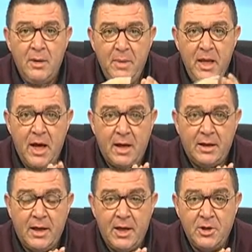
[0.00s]
bir
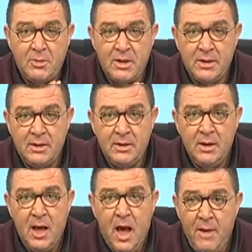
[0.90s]
arkadaşımızın
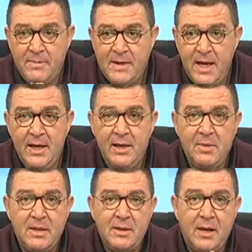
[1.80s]
hapse
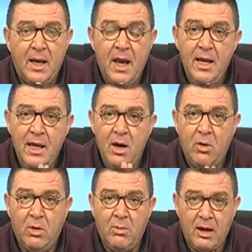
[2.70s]
girmesine engel
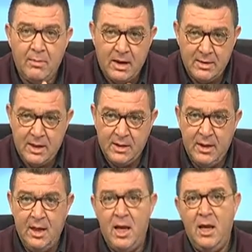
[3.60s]
olmak
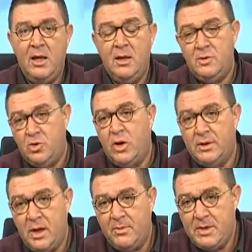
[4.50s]
maksadıyla şu
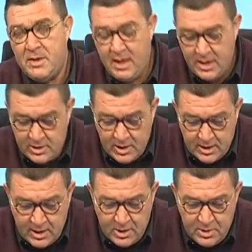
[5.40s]
anda hapiste gerçi
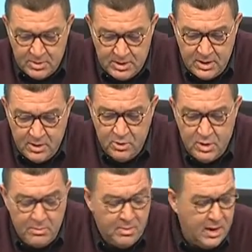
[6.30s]
arkadaşımız iki
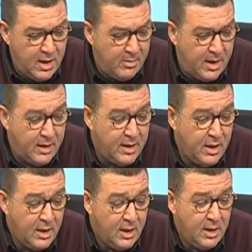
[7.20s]
günden beri ama
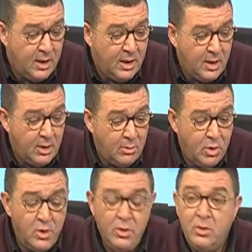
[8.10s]

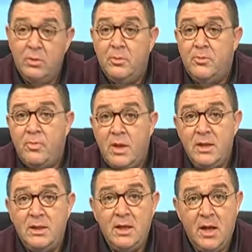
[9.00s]
bugün
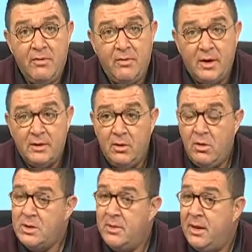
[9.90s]
istinaf var.
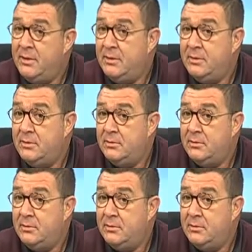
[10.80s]
O zaman